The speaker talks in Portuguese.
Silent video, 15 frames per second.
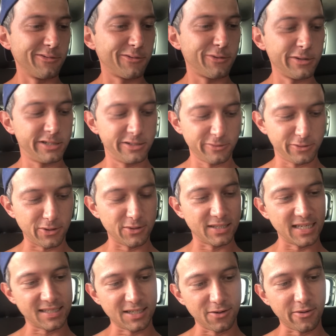curti um
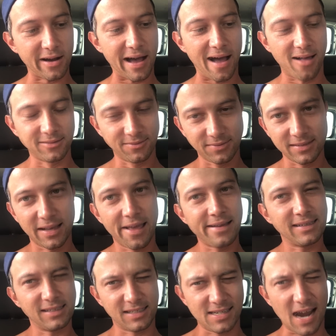somzinho assim num carro.
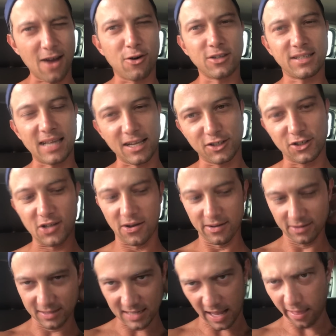Já gostei desse som,
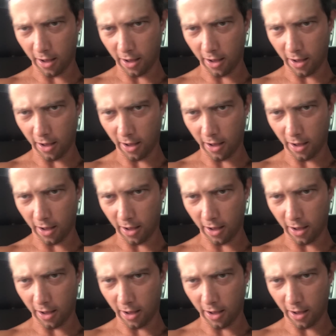gurizada.